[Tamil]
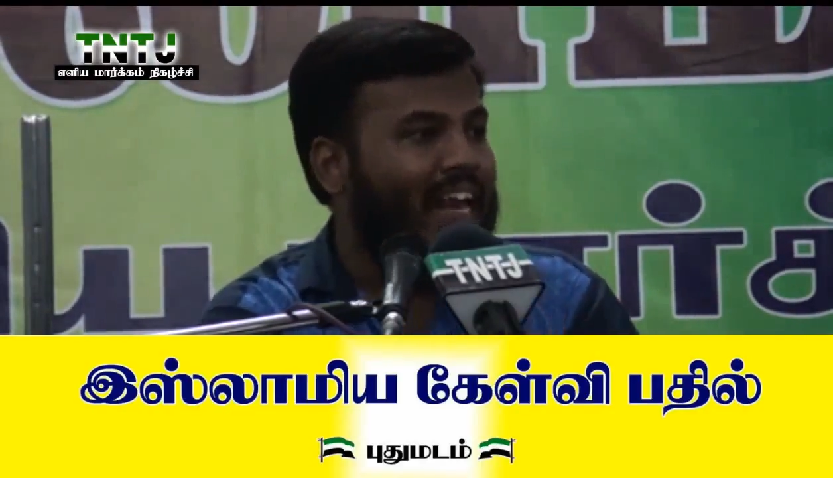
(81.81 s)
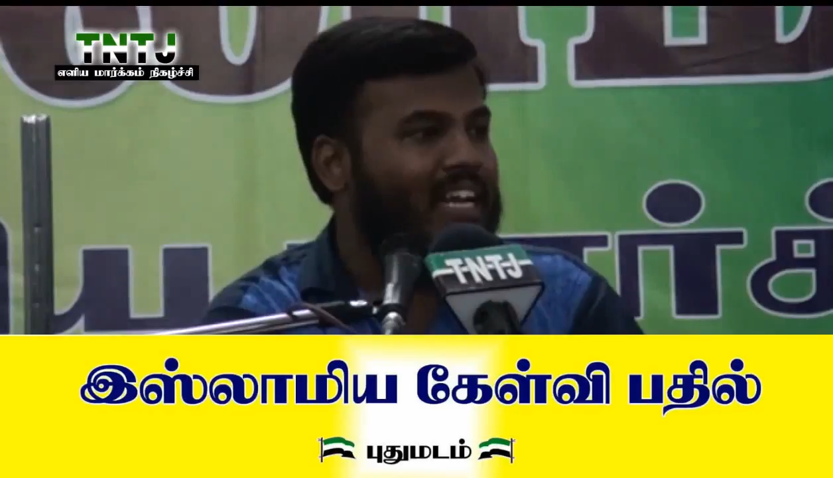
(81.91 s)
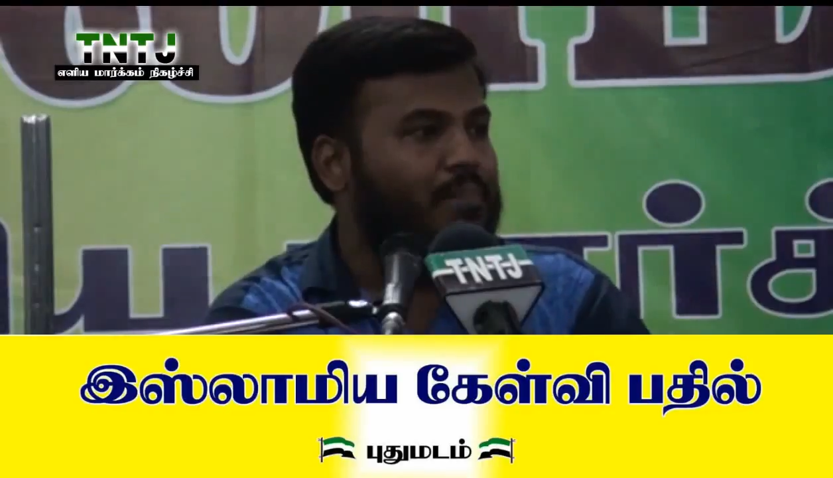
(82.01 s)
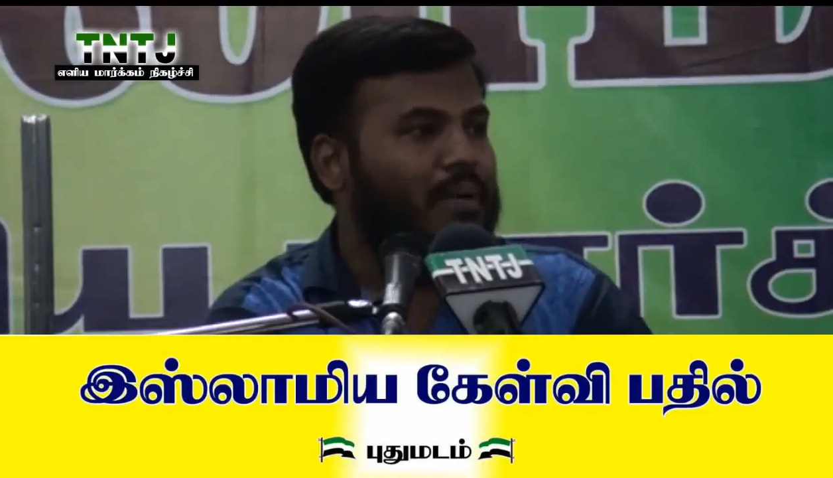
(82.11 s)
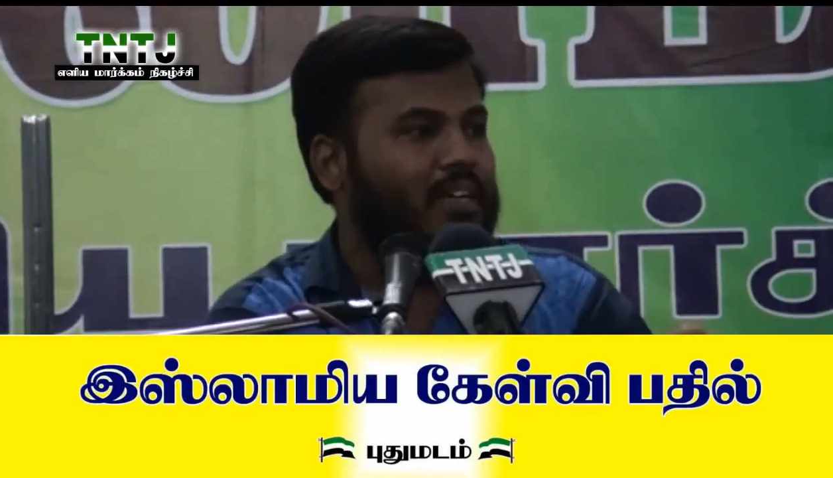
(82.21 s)

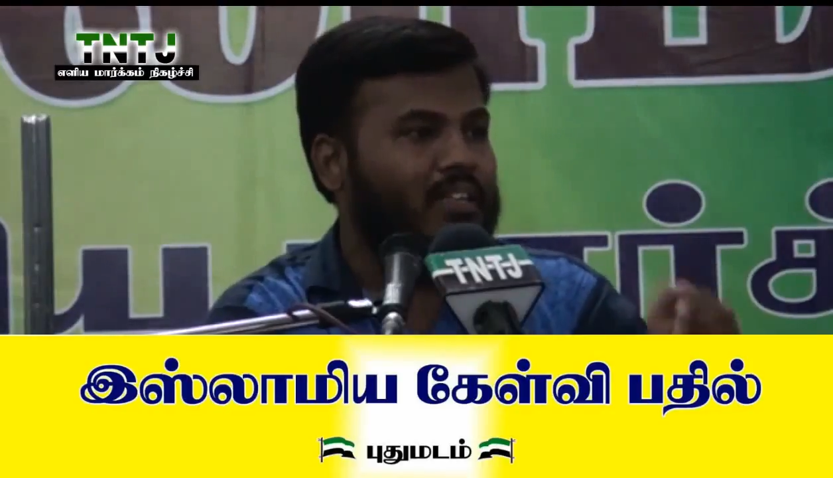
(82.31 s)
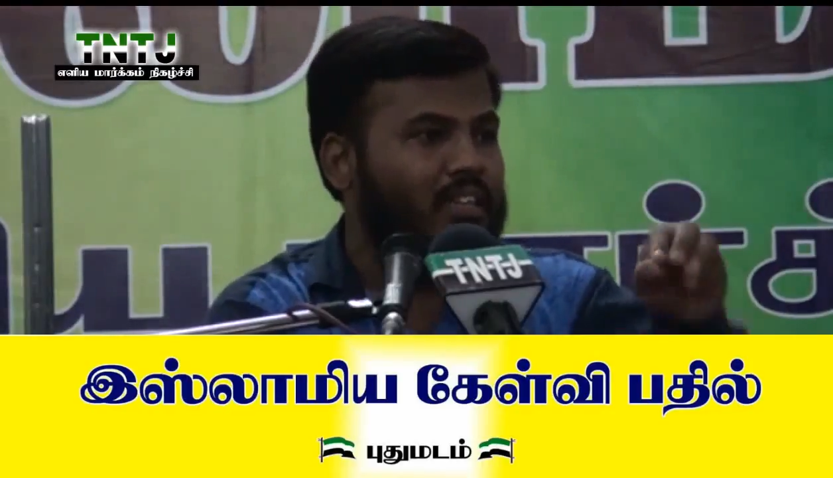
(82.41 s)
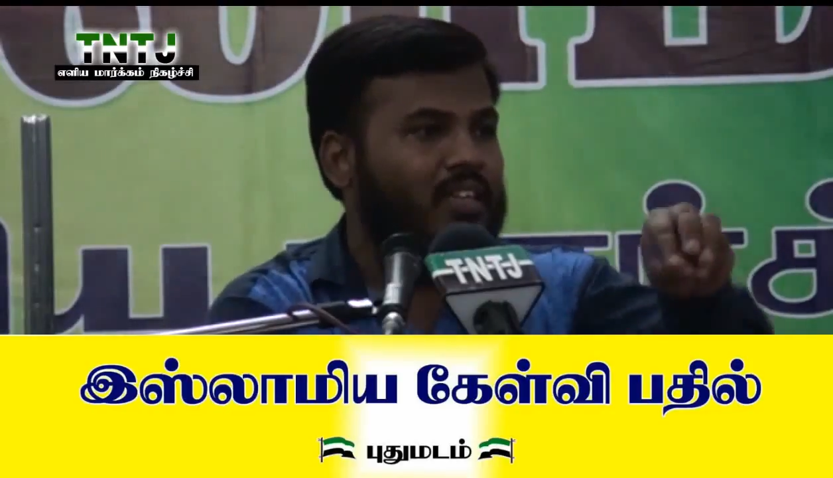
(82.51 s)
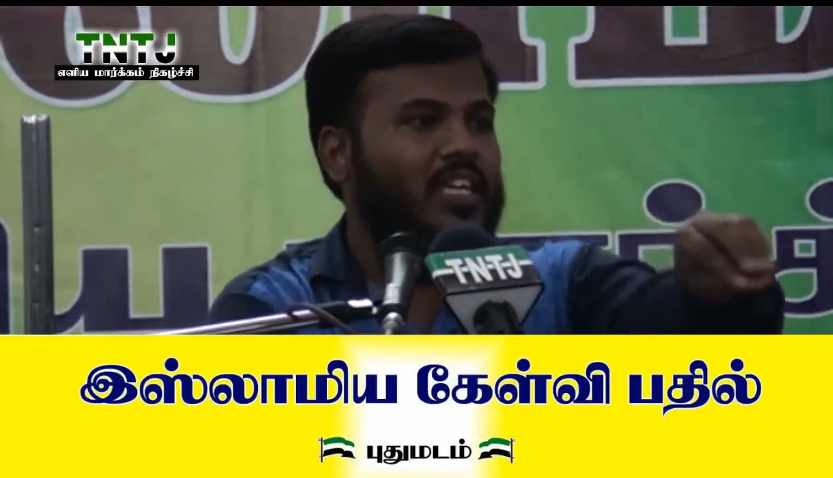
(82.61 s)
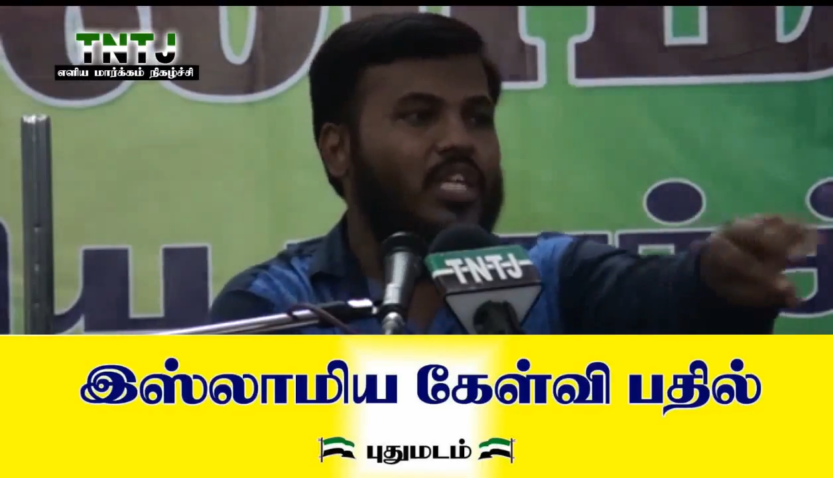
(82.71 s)

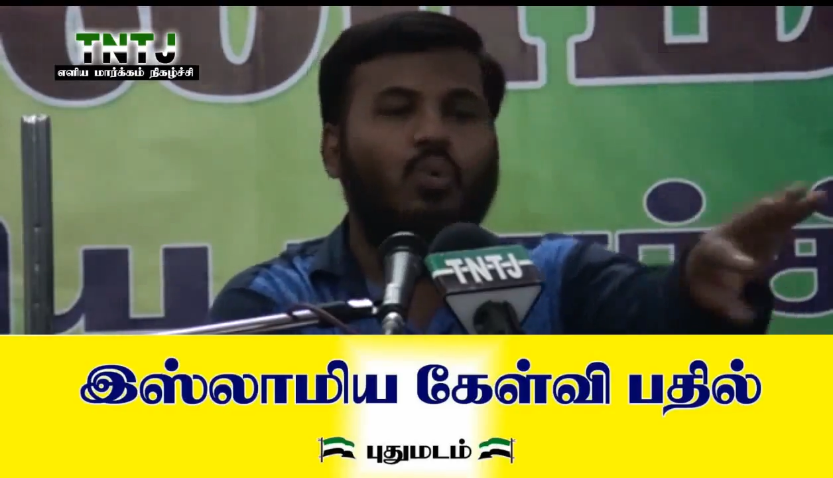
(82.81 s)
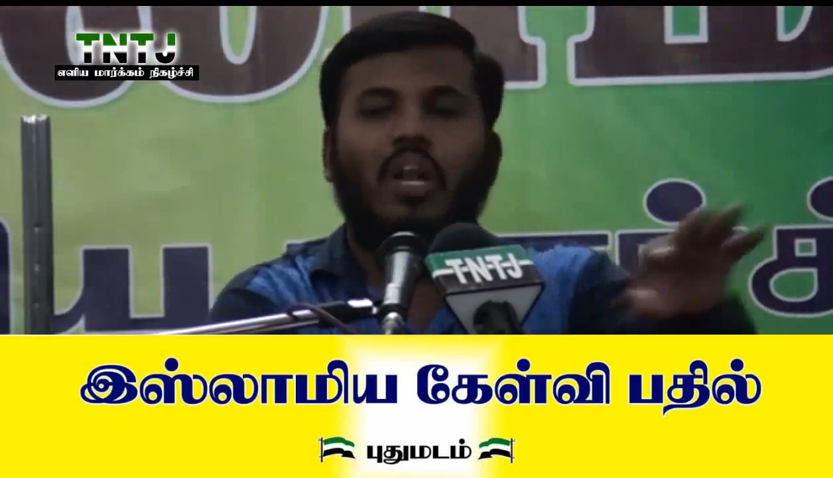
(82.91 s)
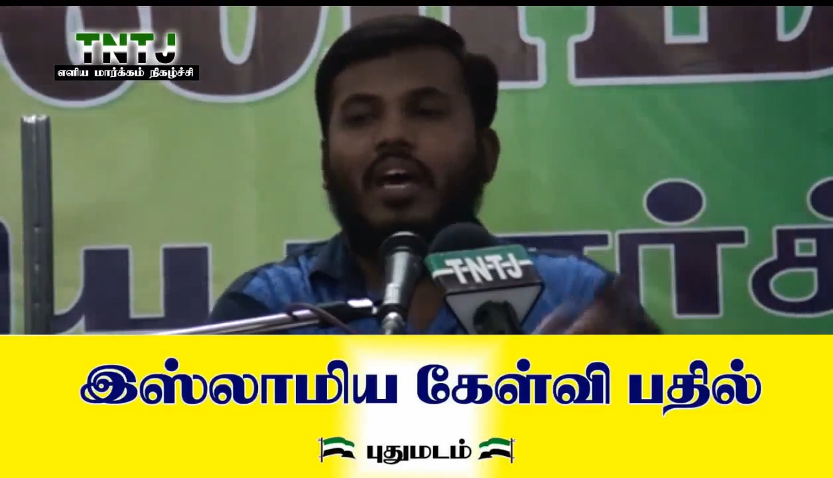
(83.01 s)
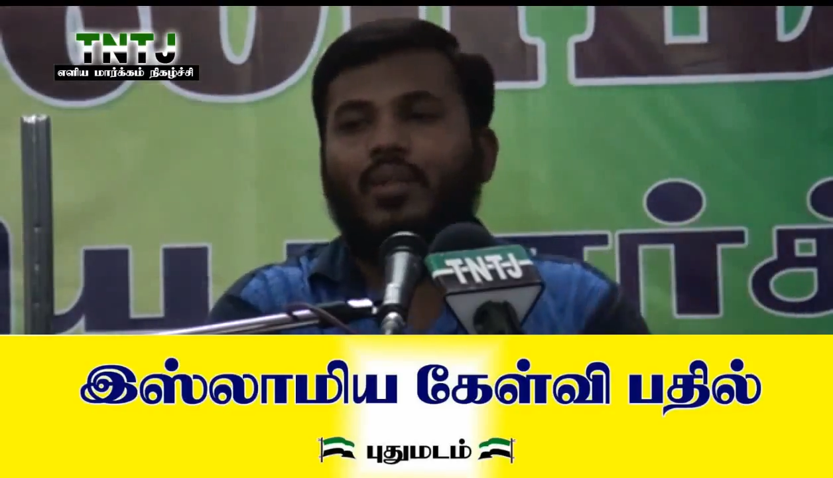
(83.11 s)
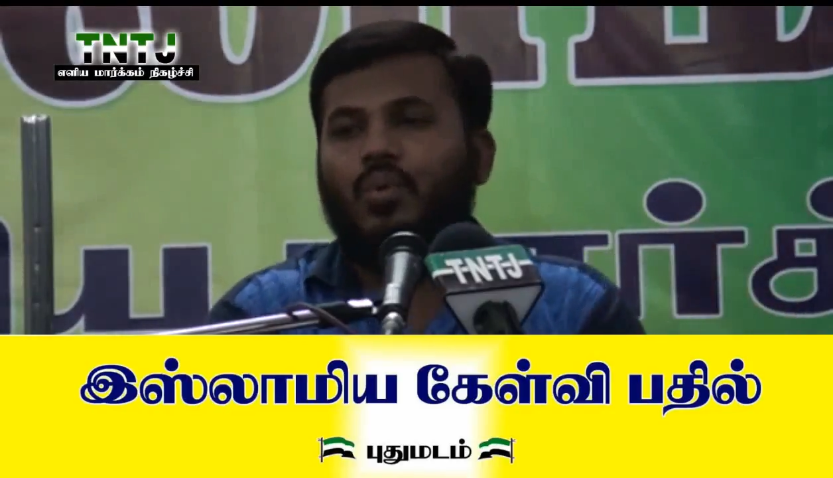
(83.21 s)
அறுக்கப்பட்டது இது
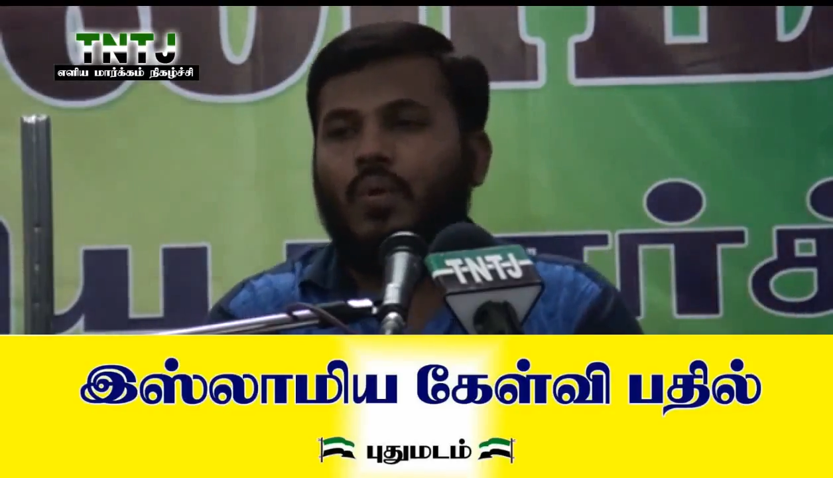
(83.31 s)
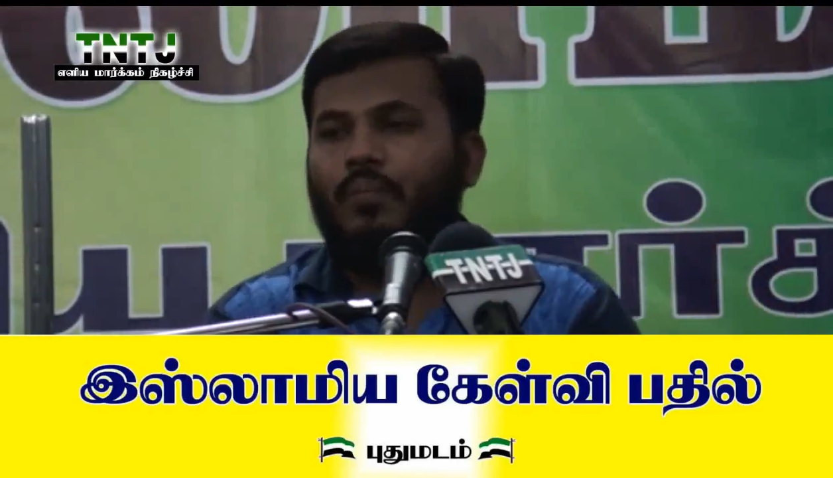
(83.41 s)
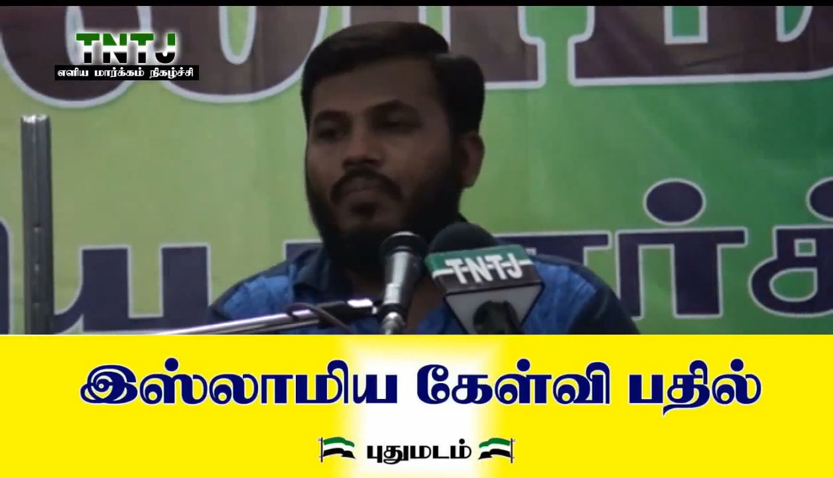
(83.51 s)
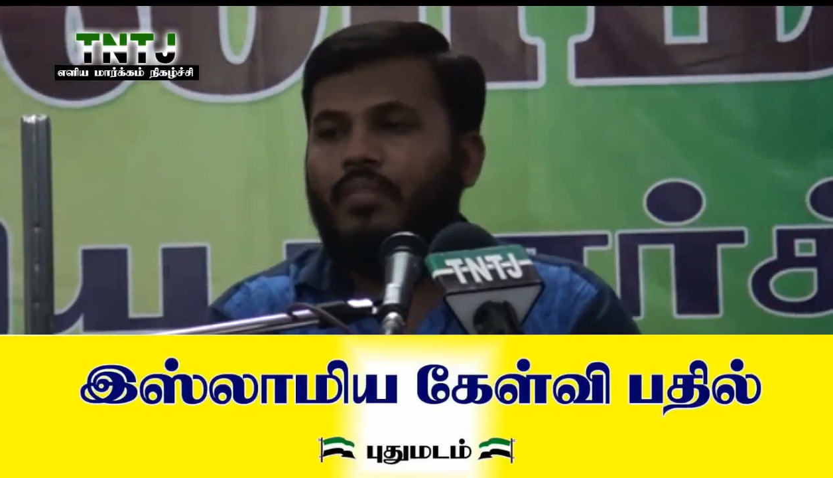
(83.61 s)
ஒரு அர்த்தம்